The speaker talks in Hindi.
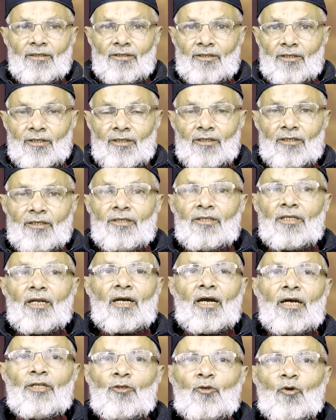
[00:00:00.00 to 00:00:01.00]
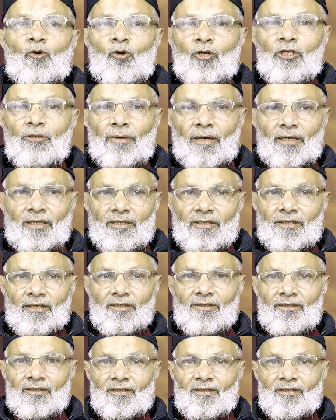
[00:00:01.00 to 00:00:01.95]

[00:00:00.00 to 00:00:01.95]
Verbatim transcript: कि इंदिरा गांधी को गोली मार गई